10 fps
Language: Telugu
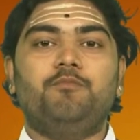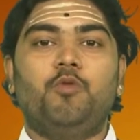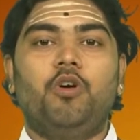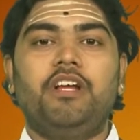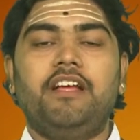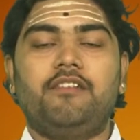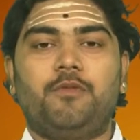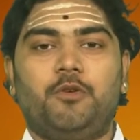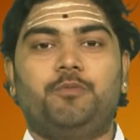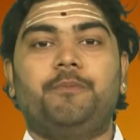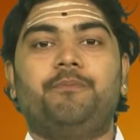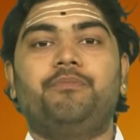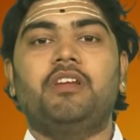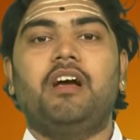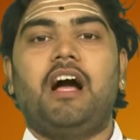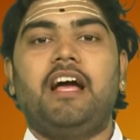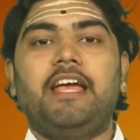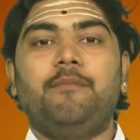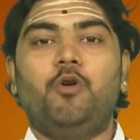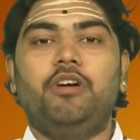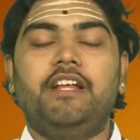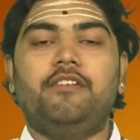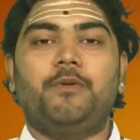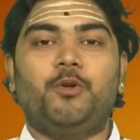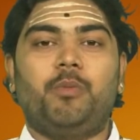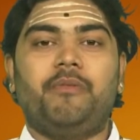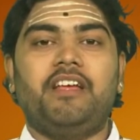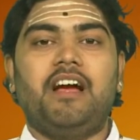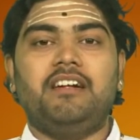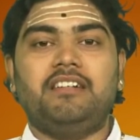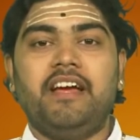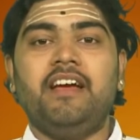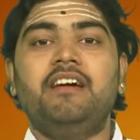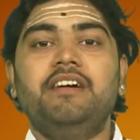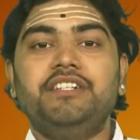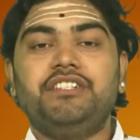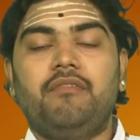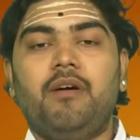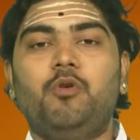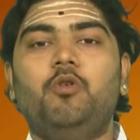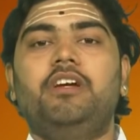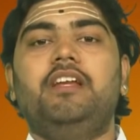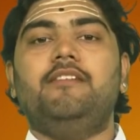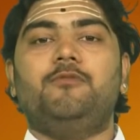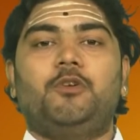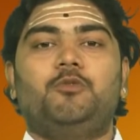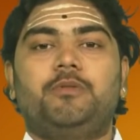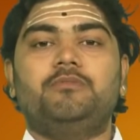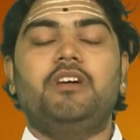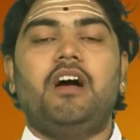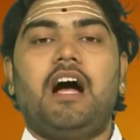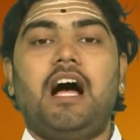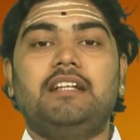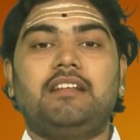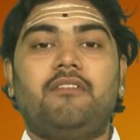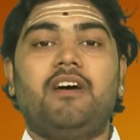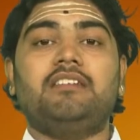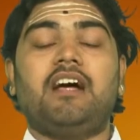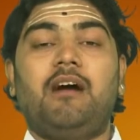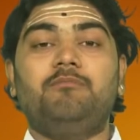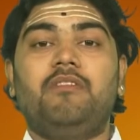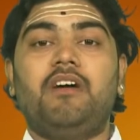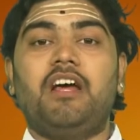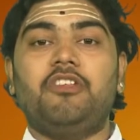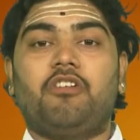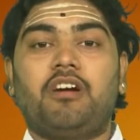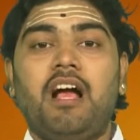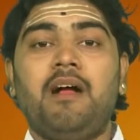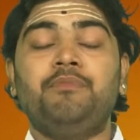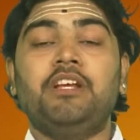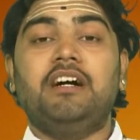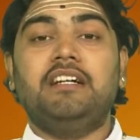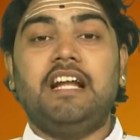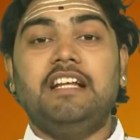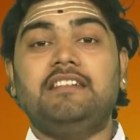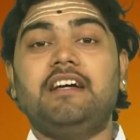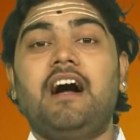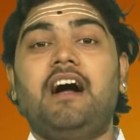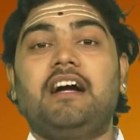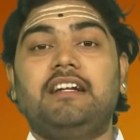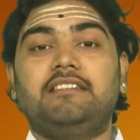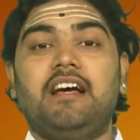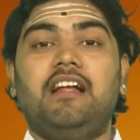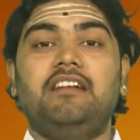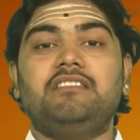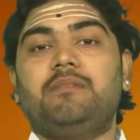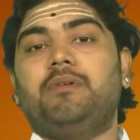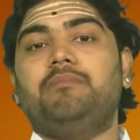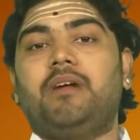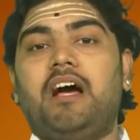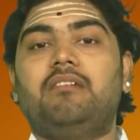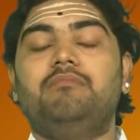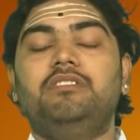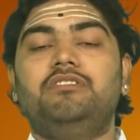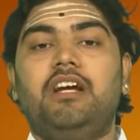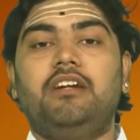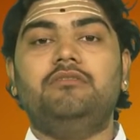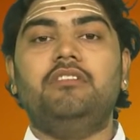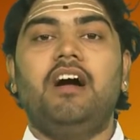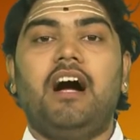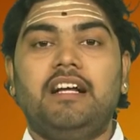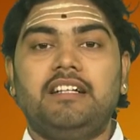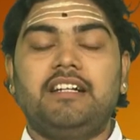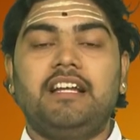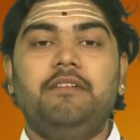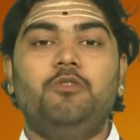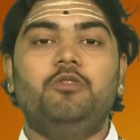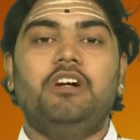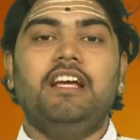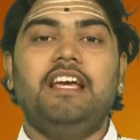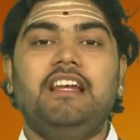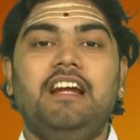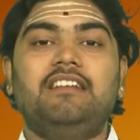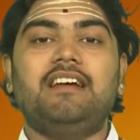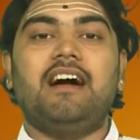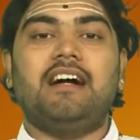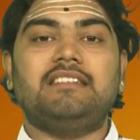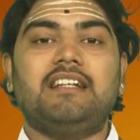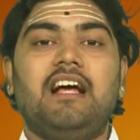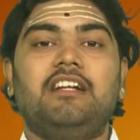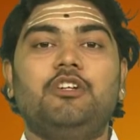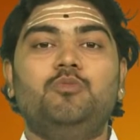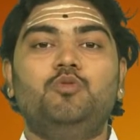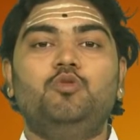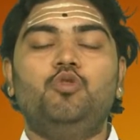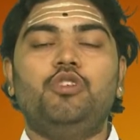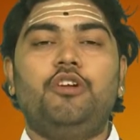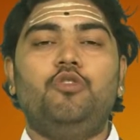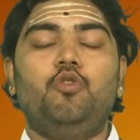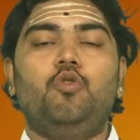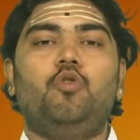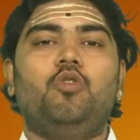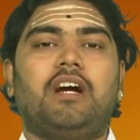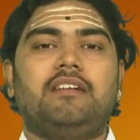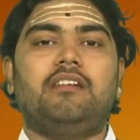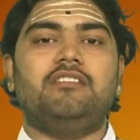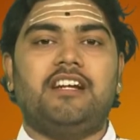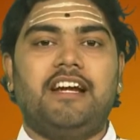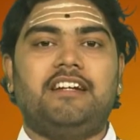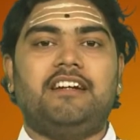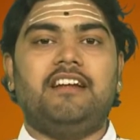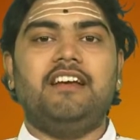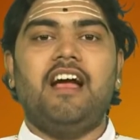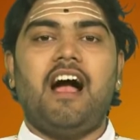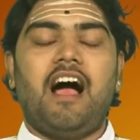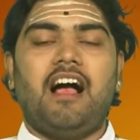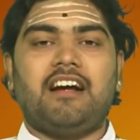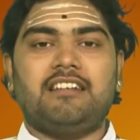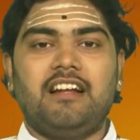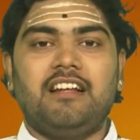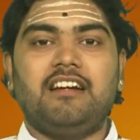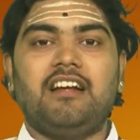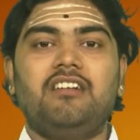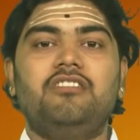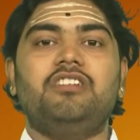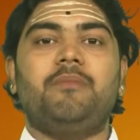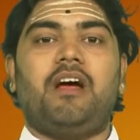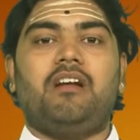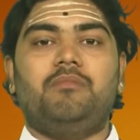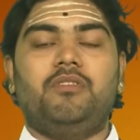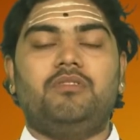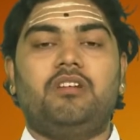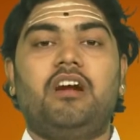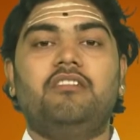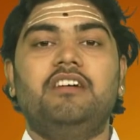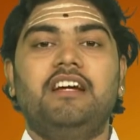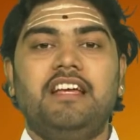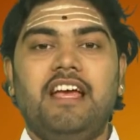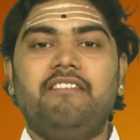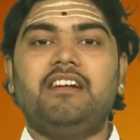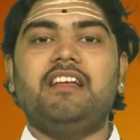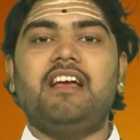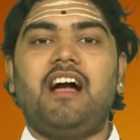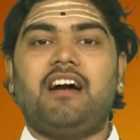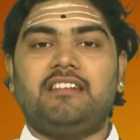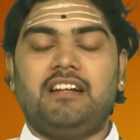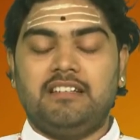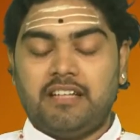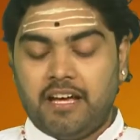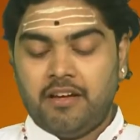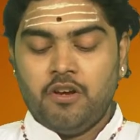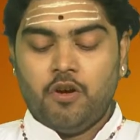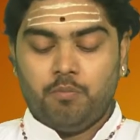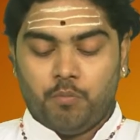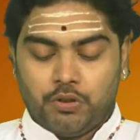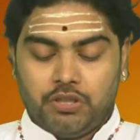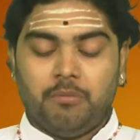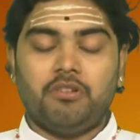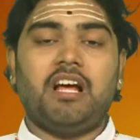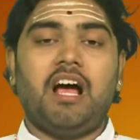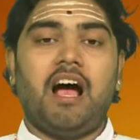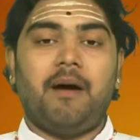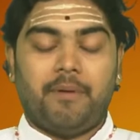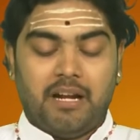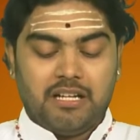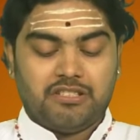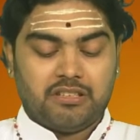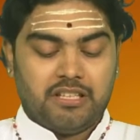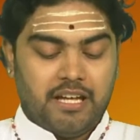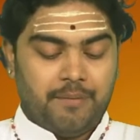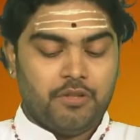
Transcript: మోహిని స్వరూపం ఆ ఏ మోహిని స్వరూపమయ్యా అంటే శివమోహిని స్వరూపం ఆ తర్వాత అమ్మవారి యొక్క లలితా అని చెప్పడం ప్రారంభించాడు హయగ్రీవుడు ఈ లలితా ఘట్టానికి ముందు ఎన్నో కథలు జరిగేటండి ఆ కథల దగ్గర నుంచే ప్రారంభిస్తున్నాడు ఏమిటయ్యా ఆ కథలంటే మొట్టమొదట ఆ పరాశక్తి